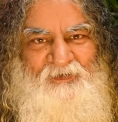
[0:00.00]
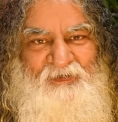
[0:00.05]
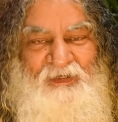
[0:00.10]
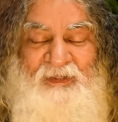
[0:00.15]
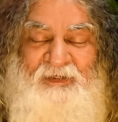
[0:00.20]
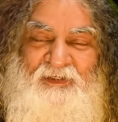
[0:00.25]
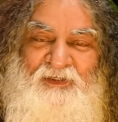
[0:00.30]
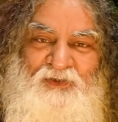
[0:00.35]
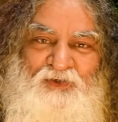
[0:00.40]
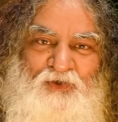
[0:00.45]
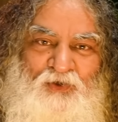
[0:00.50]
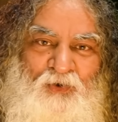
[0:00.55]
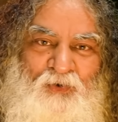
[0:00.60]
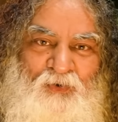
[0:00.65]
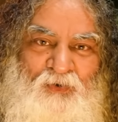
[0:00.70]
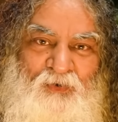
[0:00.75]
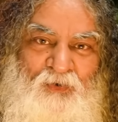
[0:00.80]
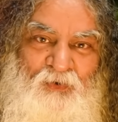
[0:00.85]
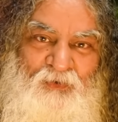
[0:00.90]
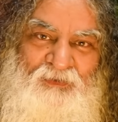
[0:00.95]
लेकिन जो
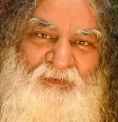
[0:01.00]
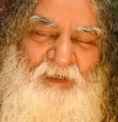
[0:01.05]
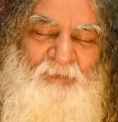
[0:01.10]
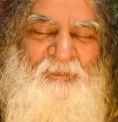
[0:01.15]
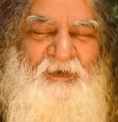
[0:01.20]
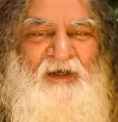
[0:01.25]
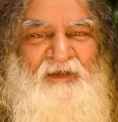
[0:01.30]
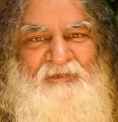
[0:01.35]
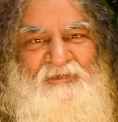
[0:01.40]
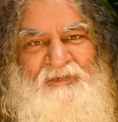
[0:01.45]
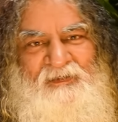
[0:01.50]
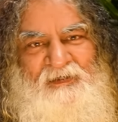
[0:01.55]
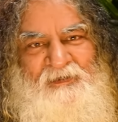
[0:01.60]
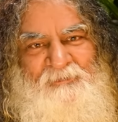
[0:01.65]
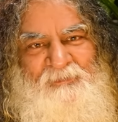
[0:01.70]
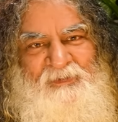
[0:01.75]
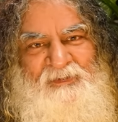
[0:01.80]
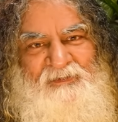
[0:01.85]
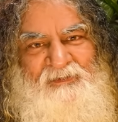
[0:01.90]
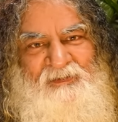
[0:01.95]
गोता मारते
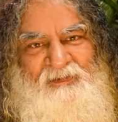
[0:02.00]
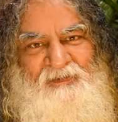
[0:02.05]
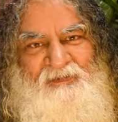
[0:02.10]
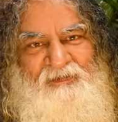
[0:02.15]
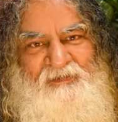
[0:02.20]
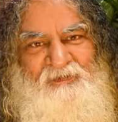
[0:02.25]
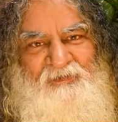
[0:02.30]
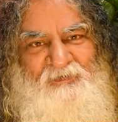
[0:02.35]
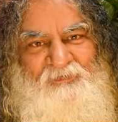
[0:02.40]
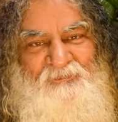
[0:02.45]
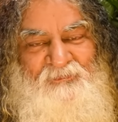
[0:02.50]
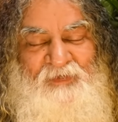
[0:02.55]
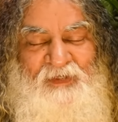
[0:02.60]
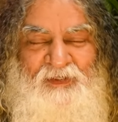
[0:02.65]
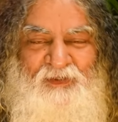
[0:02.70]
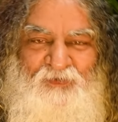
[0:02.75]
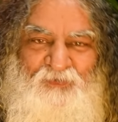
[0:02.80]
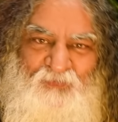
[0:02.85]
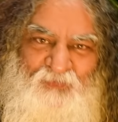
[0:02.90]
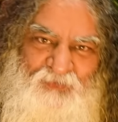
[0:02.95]
हैं भीतर
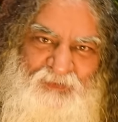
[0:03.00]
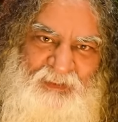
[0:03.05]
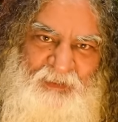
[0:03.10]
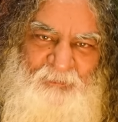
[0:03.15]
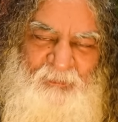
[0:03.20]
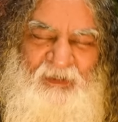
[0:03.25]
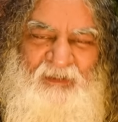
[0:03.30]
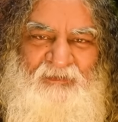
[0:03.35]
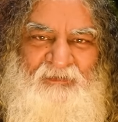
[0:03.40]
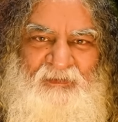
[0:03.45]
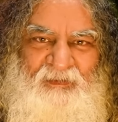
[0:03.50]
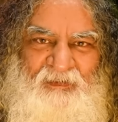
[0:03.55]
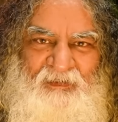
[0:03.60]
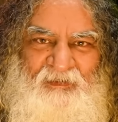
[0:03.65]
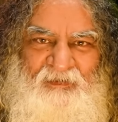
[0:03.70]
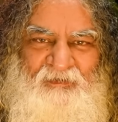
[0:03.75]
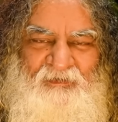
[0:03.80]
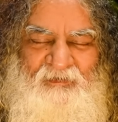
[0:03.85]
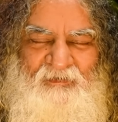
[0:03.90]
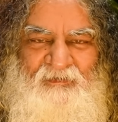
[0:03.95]
वही उसे पाते
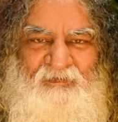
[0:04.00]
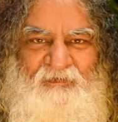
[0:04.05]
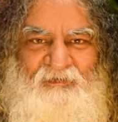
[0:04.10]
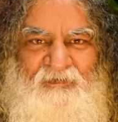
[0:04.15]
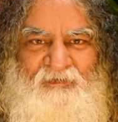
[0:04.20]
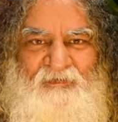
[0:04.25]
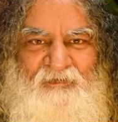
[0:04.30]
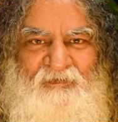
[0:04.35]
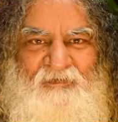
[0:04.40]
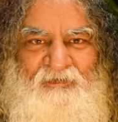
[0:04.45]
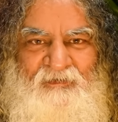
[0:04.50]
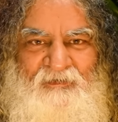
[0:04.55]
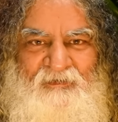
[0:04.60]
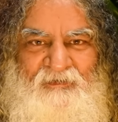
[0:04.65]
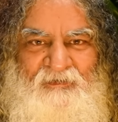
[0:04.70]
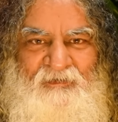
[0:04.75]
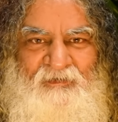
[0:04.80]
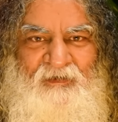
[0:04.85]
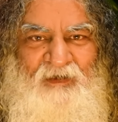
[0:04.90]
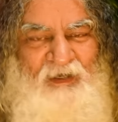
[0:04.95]
हैं
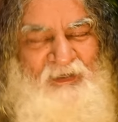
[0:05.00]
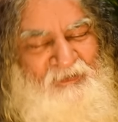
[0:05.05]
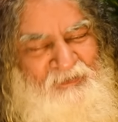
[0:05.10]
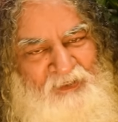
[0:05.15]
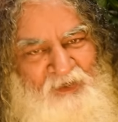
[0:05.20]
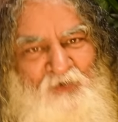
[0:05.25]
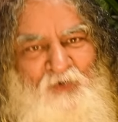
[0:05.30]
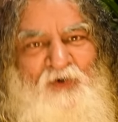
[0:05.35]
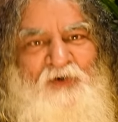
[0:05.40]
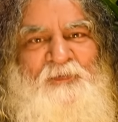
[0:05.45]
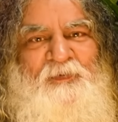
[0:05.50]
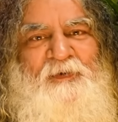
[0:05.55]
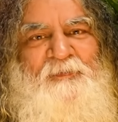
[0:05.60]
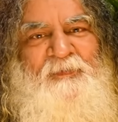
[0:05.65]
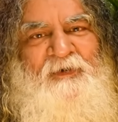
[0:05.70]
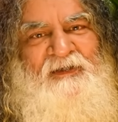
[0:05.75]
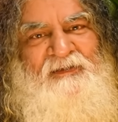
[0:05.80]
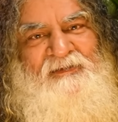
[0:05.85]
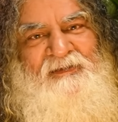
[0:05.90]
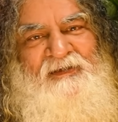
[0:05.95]
अन्य लोग भी
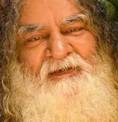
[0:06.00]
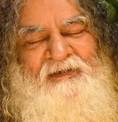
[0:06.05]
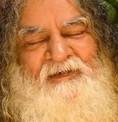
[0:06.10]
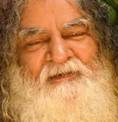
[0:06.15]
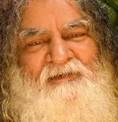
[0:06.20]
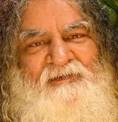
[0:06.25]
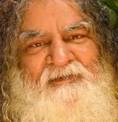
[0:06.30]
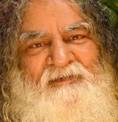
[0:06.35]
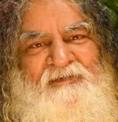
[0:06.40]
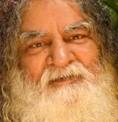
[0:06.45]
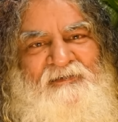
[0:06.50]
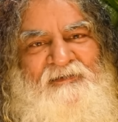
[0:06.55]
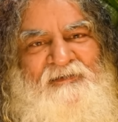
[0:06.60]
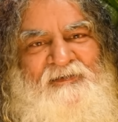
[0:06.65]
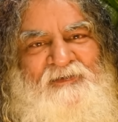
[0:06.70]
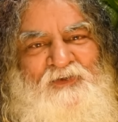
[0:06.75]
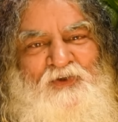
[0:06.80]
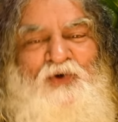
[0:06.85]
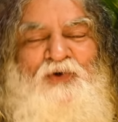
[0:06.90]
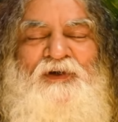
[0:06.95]
पाते हैं
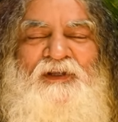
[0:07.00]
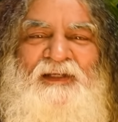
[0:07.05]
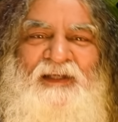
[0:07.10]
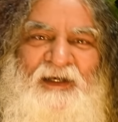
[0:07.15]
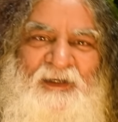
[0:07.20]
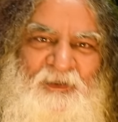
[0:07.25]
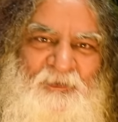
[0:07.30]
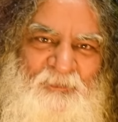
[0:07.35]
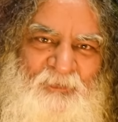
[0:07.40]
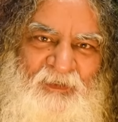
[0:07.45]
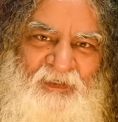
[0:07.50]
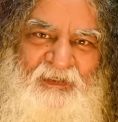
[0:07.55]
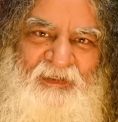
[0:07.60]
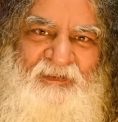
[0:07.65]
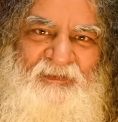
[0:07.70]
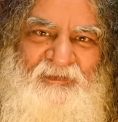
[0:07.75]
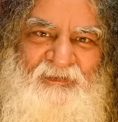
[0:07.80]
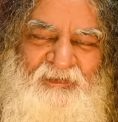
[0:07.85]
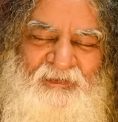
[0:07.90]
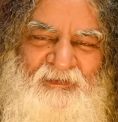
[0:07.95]
जो किनारे पर
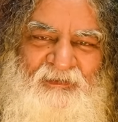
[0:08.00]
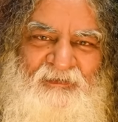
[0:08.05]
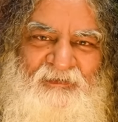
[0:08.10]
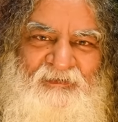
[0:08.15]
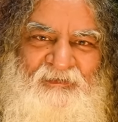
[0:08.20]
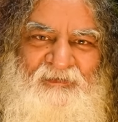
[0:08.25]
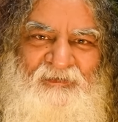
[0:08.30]
रहते हैं